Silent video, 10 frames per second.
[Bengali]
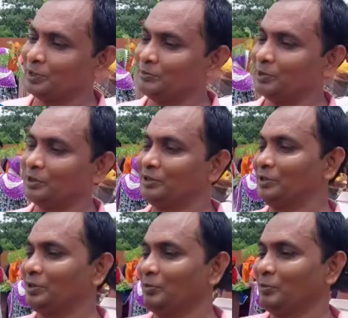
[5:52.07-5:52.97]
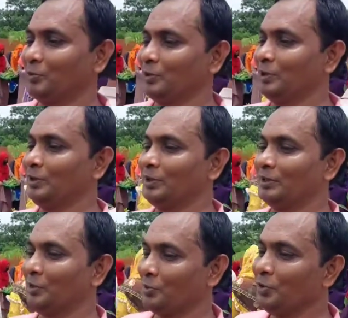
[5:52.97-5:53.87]
সময়ের মধ্যে যেহেতু আমি বদলি হয়ে
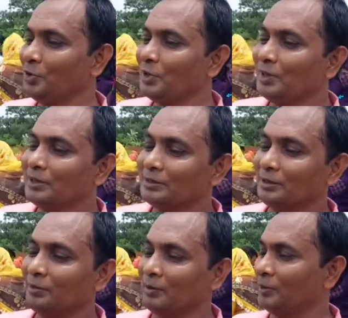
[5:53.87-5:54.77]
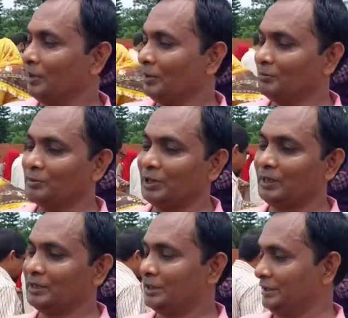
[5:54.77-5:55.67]
যাব তো ভাবলাম যে
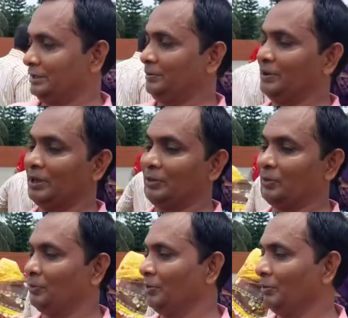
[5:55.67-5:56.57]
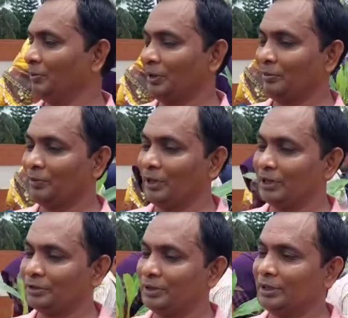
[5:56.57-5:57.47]
শেষ ইভেন্টটা করব এবং এরপরে
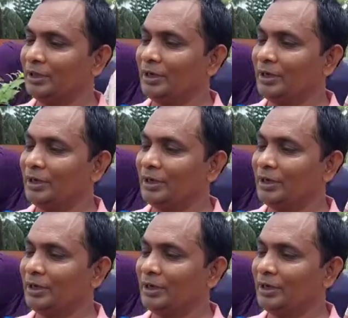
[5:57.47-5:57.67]
আসলে